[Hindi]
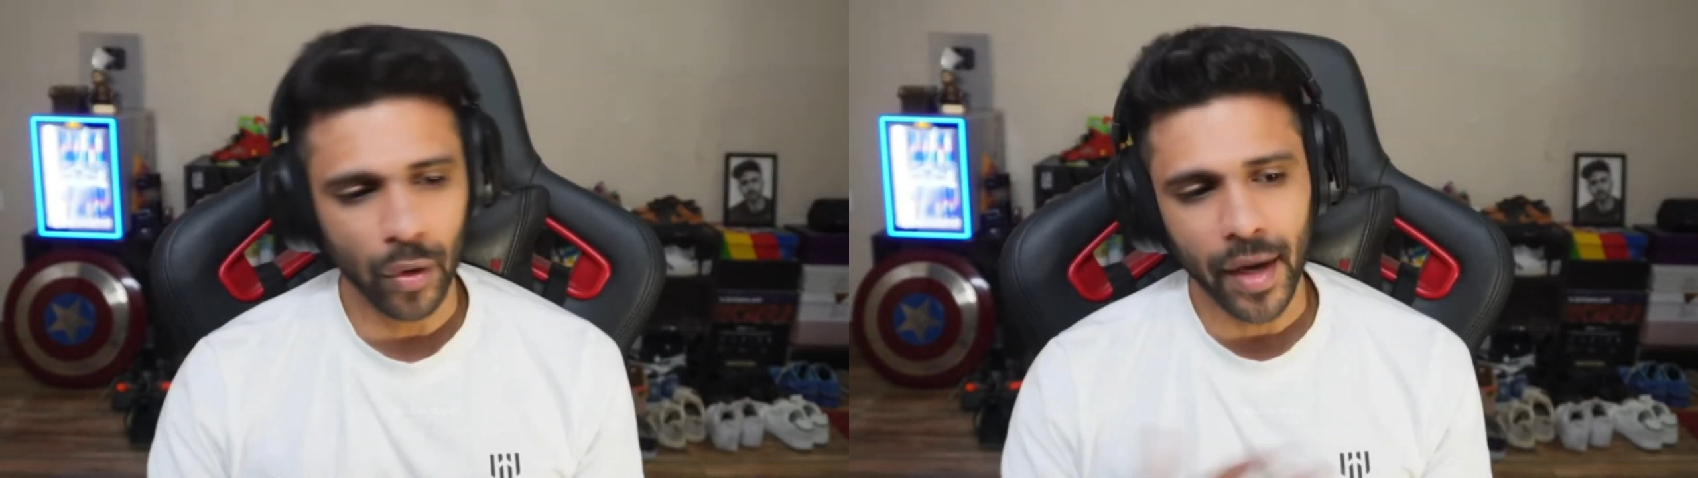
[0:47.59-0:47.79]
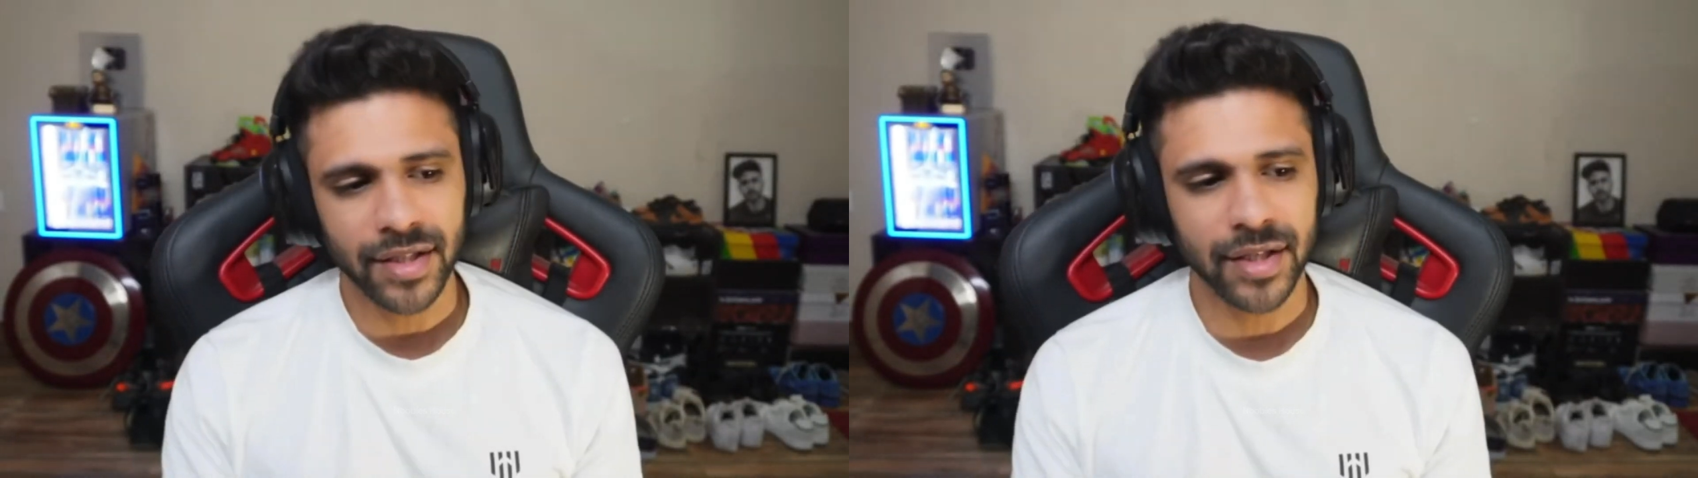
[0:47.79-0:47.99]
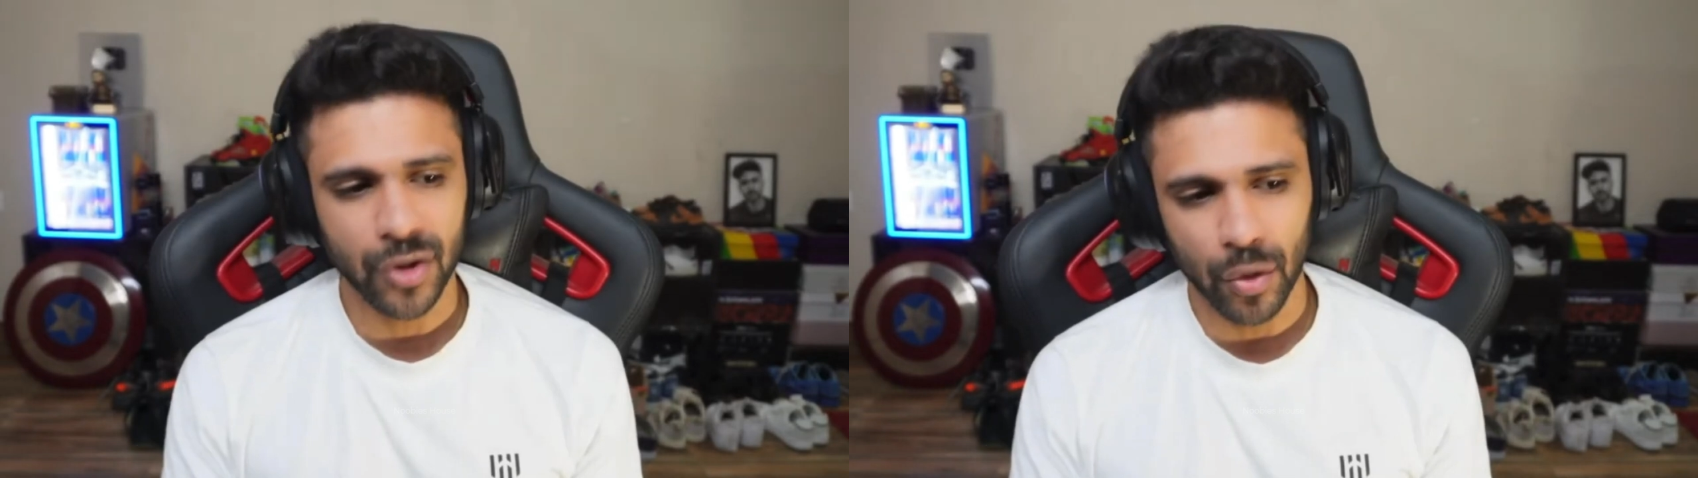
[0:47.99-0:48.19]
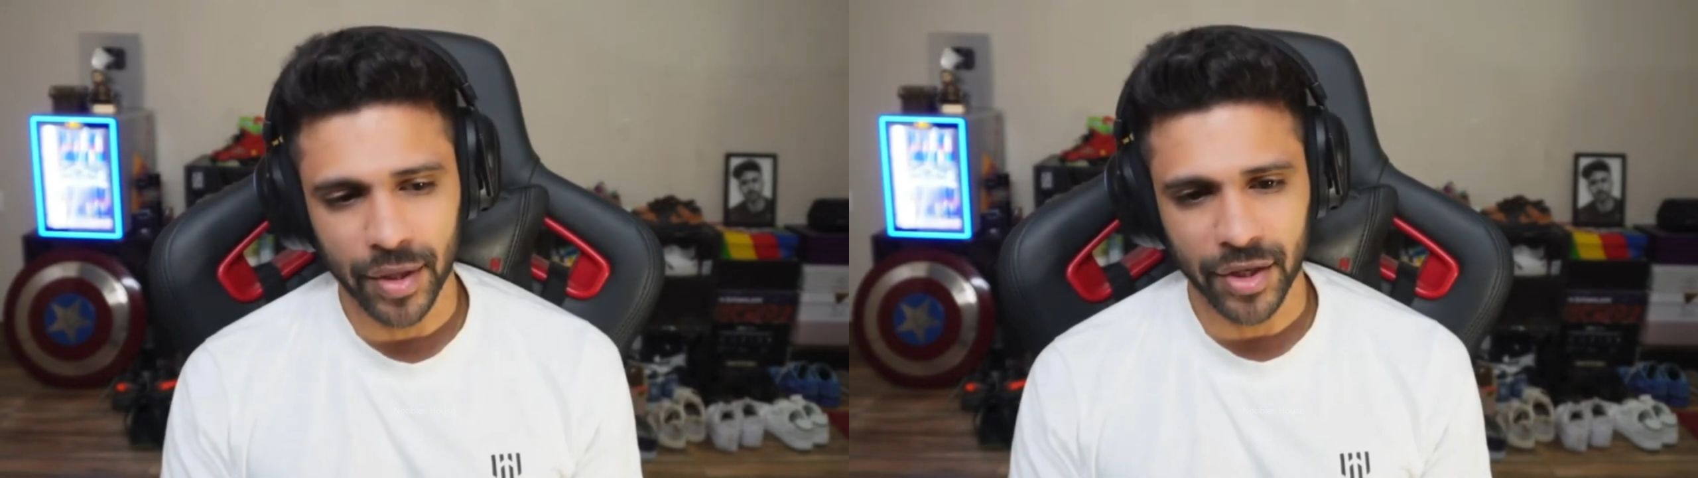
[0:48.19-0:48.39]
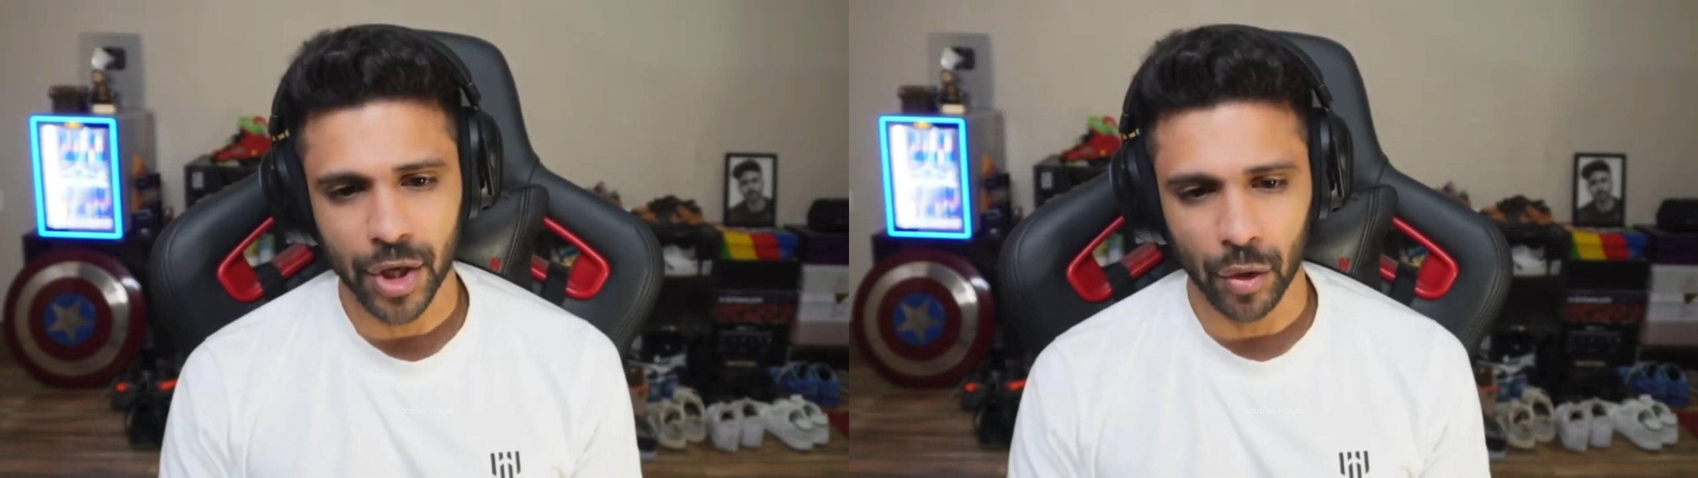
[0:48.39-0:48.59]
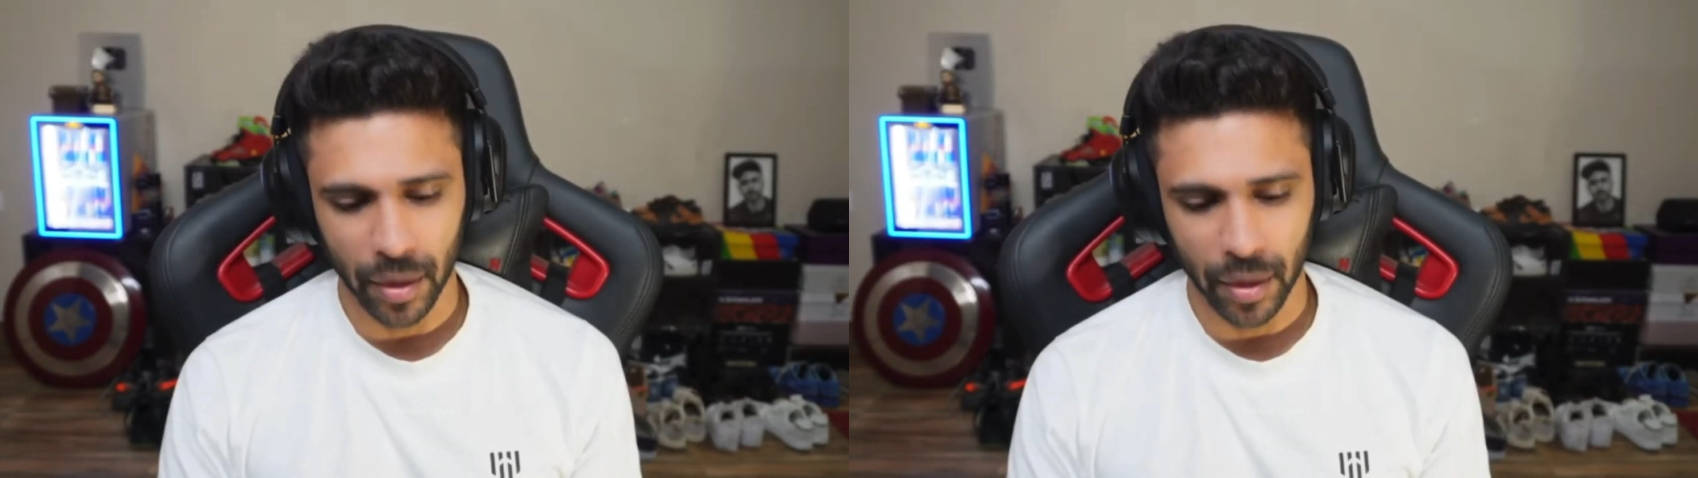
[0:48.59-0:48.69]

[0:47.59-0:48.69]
कास्टर्स को भी अच्छा होना